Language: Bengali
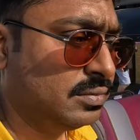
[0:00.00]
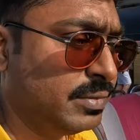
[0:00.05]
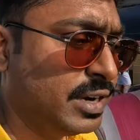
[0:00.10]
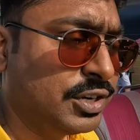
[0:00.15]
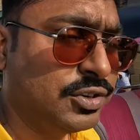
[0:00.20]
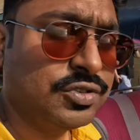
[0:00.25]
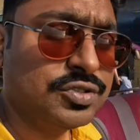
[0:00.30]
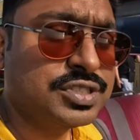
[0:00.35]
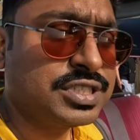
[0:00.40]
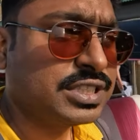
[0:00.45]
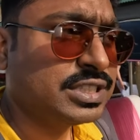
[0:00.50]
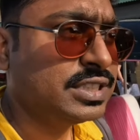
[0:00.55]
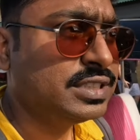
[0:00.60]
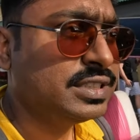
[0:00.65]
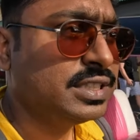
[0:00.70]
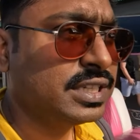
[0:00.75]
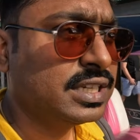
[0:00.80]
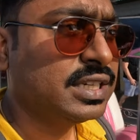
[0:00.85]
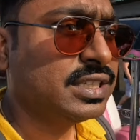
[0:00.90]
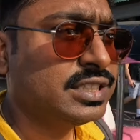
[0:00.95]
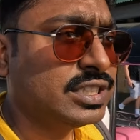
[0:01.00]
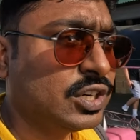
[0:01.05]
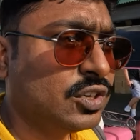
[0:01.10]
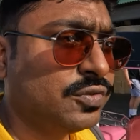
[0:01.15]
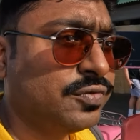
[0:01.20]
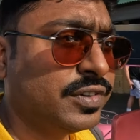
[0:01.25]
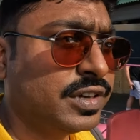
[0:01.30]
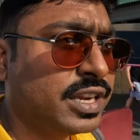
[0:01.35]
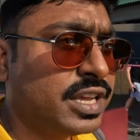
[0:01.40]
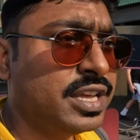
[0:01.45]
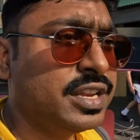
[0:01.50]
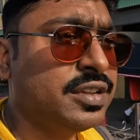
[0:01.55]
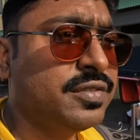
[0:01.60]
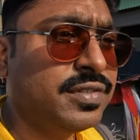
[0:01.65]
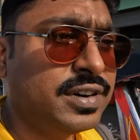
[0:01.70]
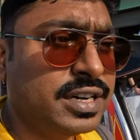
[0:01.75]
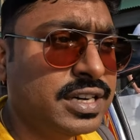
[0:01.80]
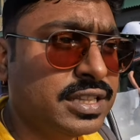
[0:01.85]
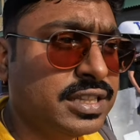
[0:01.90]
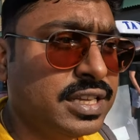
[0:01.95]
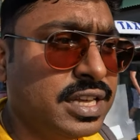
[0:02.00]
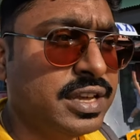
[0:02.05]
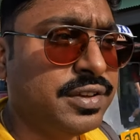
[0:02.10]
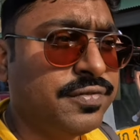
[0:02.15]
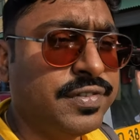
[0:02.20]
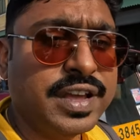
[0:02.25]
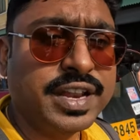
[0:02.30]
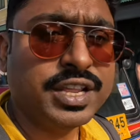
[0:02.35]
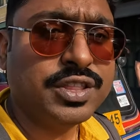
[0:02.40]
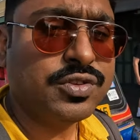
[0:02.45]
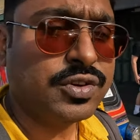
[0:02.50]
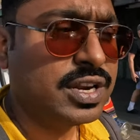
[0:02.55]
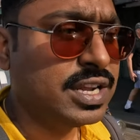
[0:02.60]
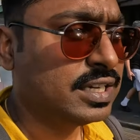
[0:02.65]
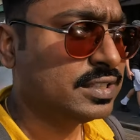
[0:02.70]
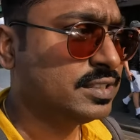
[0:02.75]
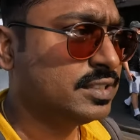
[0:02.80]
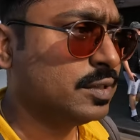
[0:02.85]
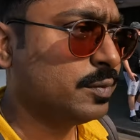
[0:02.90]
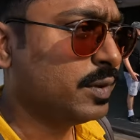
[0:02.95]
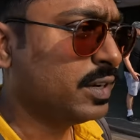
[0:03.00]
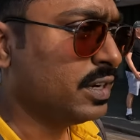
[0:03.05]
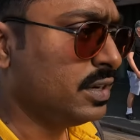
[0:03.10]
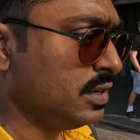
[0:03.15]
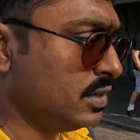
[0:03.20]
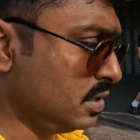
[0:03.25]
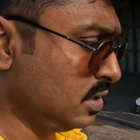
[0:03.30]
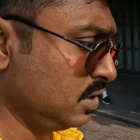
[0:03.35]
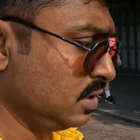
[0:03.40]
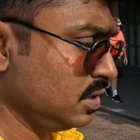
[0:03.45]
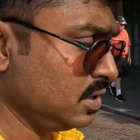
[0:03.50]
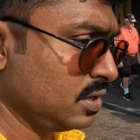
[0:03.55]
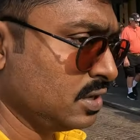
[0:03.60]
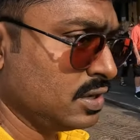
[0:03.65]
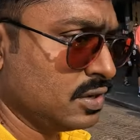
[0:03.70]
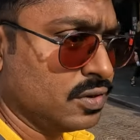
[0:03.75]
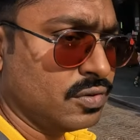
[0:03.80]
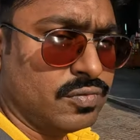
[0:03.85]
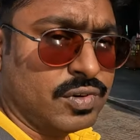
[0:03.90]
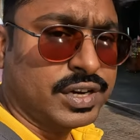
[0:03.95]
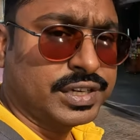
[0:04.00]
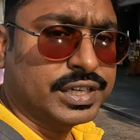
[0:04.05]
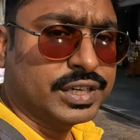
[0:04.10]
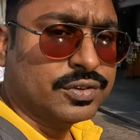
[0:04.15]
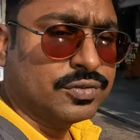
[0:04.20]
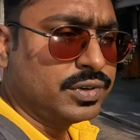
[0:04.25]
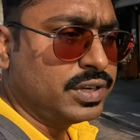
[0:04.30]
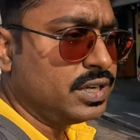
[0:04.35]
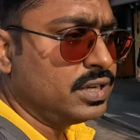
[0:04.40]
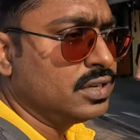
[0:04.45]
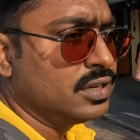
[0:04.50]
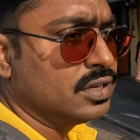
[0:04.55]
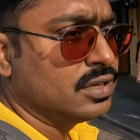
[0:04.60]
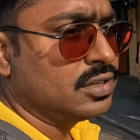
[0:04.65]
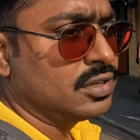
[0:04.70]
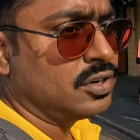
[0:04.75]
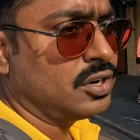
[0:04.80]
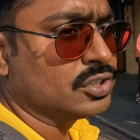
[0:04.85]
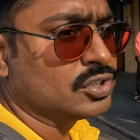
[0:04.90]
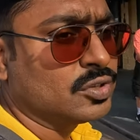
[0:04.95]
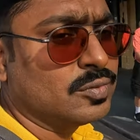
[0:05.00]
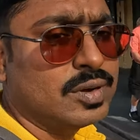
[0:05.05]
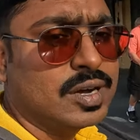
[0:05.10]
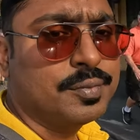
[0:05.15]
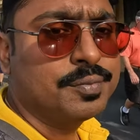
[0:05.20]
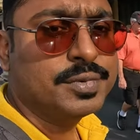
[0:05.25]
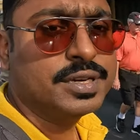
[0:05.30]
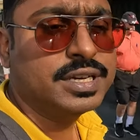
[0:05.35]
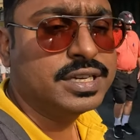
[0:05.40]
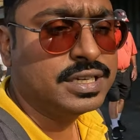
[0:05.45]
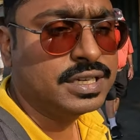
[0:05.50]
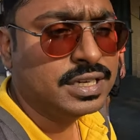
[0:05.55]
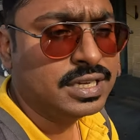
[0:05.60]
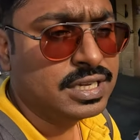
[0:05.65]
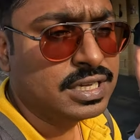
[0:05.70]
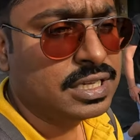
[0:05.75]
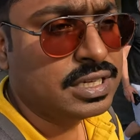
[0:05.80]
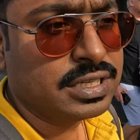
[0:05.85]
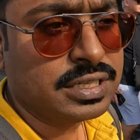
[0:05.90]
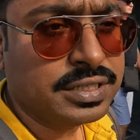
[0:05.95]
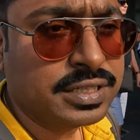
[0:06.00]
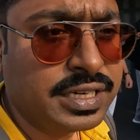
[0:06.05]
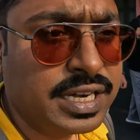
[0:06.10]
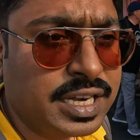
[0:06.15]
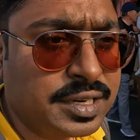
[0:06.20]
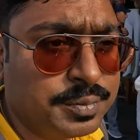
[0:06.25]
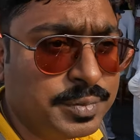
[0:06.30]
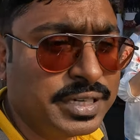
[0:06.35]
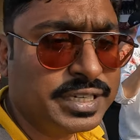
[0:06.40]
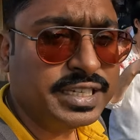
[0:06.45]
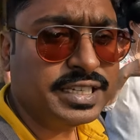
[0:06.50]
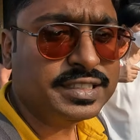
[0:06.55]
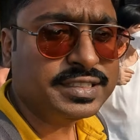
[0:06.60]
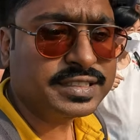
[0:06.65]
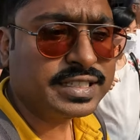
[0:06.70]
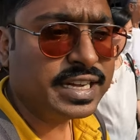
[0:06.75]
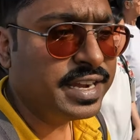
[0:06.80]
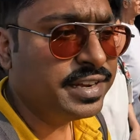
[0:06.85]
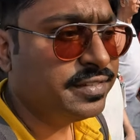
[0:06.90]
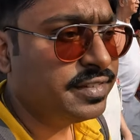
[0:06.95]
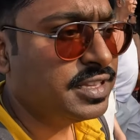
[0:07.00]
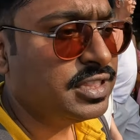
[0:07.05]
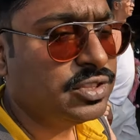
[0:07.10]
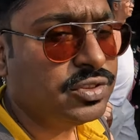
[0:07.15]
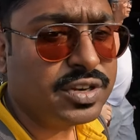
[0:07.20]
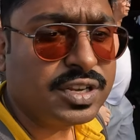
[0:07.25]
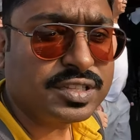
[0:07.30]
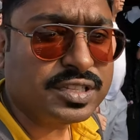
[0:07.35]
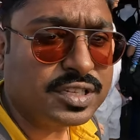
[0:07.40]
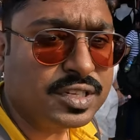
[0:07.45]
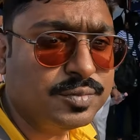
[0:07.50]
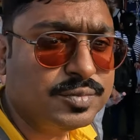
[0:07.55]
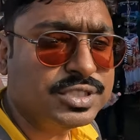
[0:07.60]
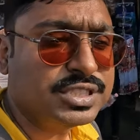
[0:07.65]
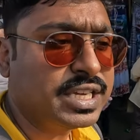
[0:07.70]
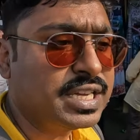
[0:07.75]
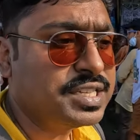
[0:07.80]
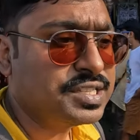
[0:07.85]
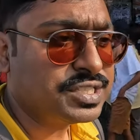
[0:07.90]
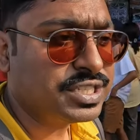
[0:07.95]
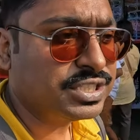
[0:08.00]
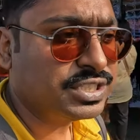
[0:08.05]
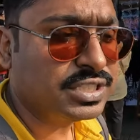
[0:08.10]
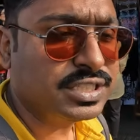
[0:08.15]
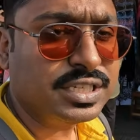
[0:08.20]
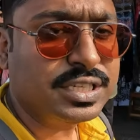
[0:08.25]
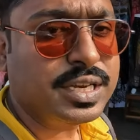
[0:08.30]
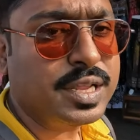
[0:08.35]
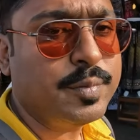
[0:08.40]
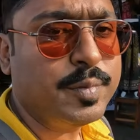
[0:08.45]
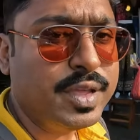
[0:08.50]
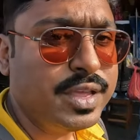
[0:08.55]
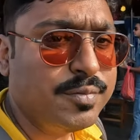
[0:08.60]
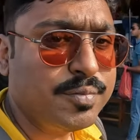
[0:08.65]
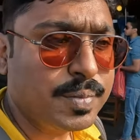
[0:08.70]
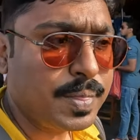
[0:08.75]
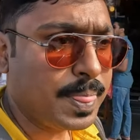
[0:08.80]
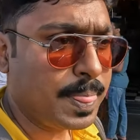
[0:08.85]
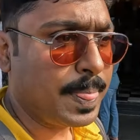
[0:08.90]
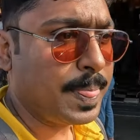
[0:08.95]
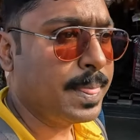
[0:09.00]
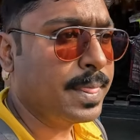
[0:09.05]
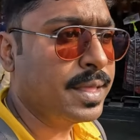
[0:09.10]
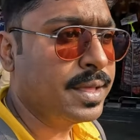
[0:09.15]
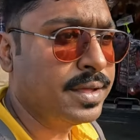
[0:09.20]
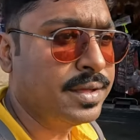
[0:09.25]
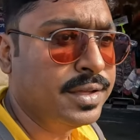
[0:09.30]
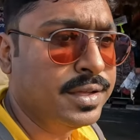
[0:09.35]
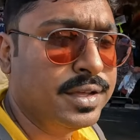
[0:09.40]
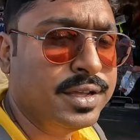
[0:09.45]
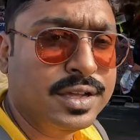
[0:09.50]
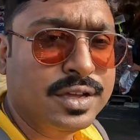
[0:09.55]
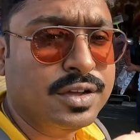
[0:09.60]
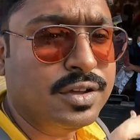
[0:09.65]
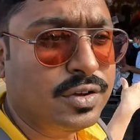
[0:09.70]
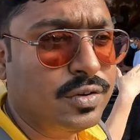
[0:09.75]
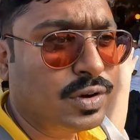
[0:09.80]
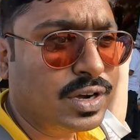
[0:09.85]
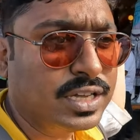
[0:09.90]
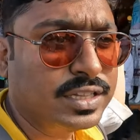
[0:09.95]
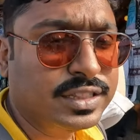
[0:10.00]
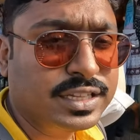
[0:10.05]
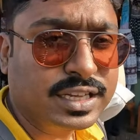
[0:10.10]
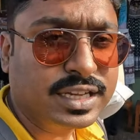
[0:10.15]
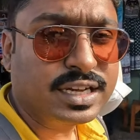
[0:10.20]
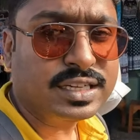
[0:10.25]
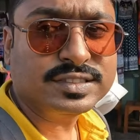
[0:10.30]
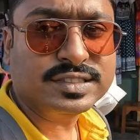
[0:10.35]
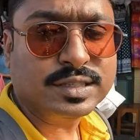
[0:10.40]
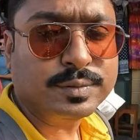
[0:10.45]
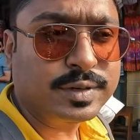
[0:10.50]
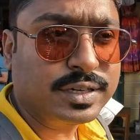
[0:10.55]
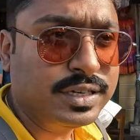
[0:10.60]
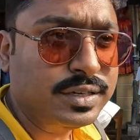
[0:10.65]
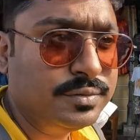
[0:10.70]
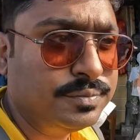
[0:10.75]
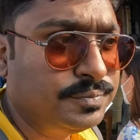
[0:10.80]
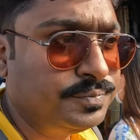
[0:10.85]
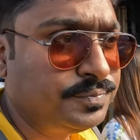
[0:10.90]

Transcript: মেট্রো স্টেশন থেকে ছাওফারে রিভার দিয়ে ফেরি ধরে আসতে পারেন ওয়াটারুনে অথবা আপনি ডিরেক্ট বিটিএস স্কাই ট্রেন ধরে সনামচা স্টেশনে নেমে ওখান থেকে আসতে পারেন